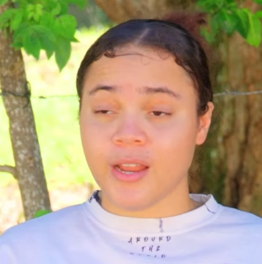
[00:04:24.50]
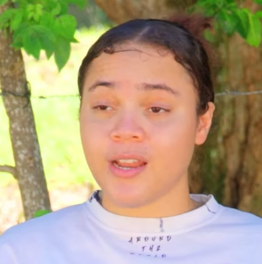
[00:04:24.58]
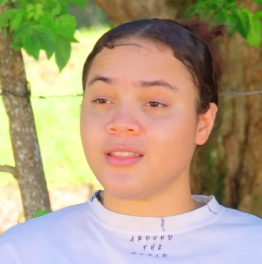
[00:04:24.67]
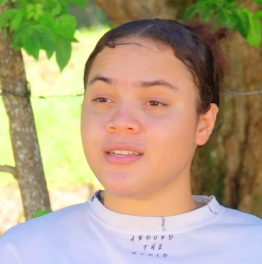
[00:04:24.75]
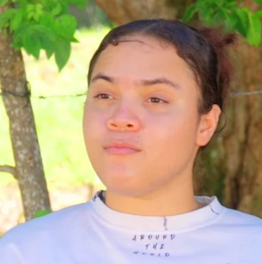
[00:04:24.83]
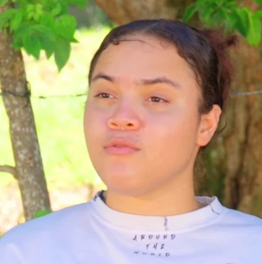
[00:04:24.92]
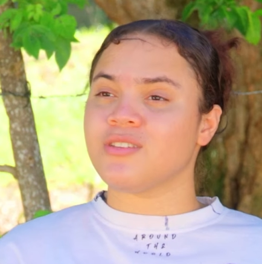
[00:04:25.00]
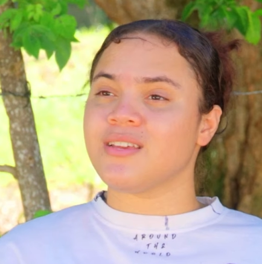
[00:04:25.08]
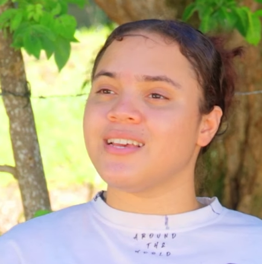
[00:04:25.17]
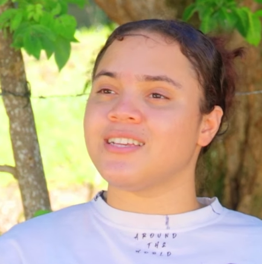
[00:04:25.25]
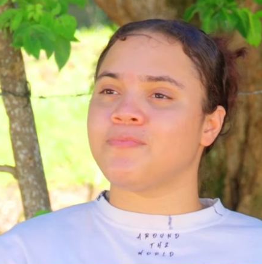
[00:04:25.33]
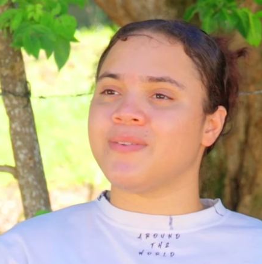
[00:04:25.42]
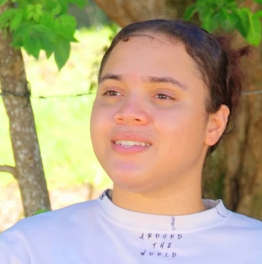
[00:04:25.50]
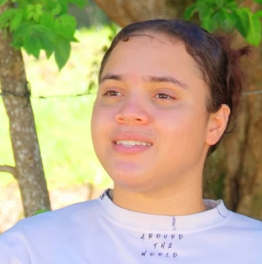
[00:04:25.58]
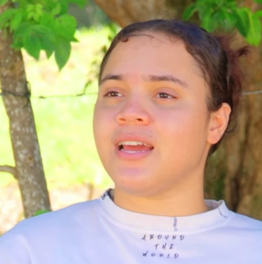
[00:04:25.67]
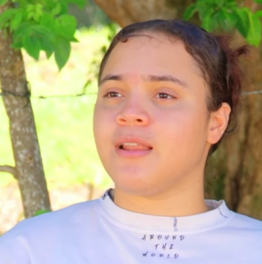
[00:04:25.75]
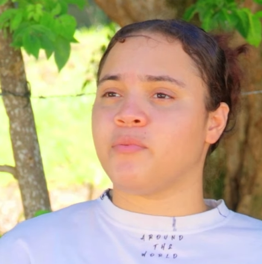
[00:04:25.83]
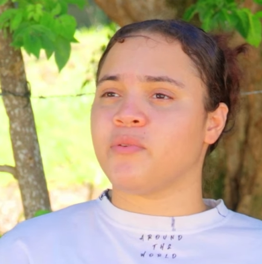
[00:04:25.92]
aquí la tenemos en
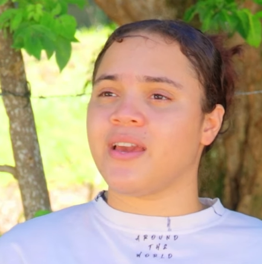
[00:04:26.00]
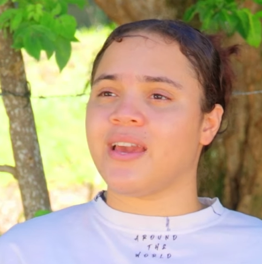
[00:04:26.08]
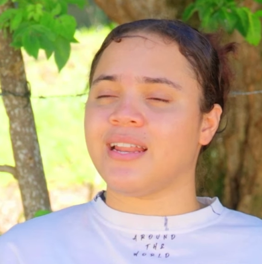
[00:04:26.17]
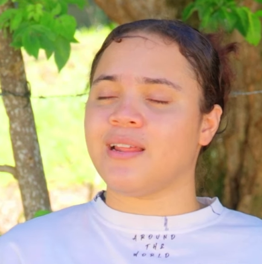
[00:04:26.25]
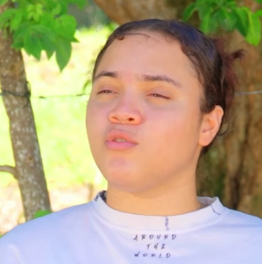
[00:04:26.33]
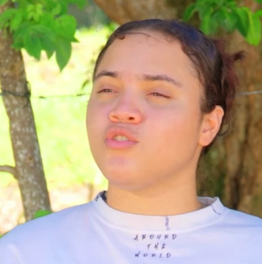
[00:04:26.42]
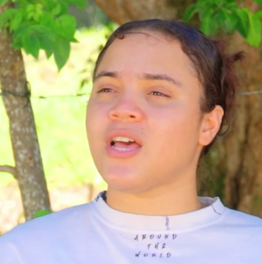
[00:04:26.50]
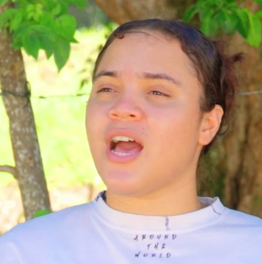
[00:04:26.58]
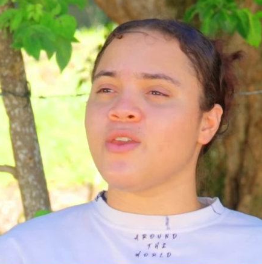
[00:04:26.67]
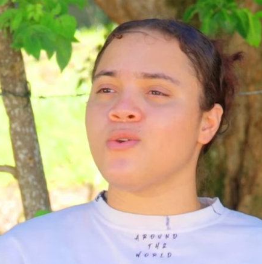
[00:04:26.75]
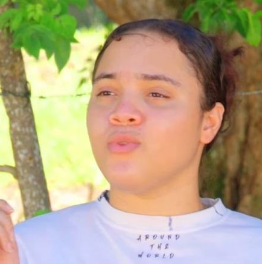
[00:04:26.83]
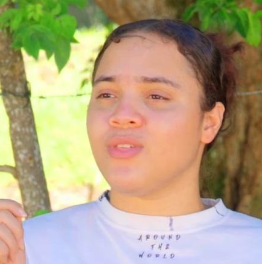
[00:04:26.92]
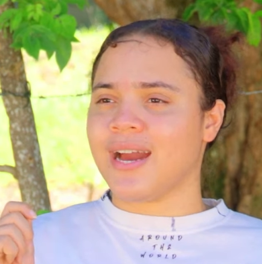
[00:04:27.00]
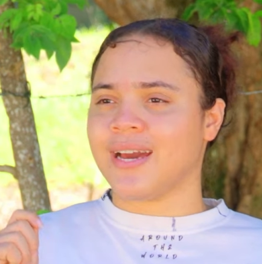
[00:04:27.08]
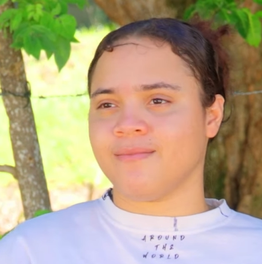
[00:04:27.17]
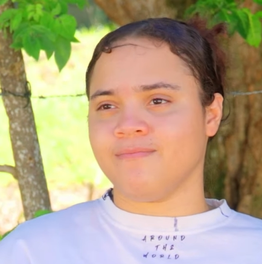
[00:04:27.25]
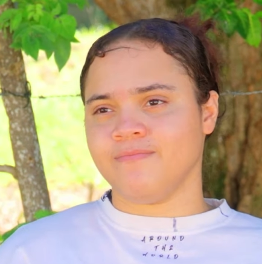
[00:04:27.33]
especial porque queremos ayudar.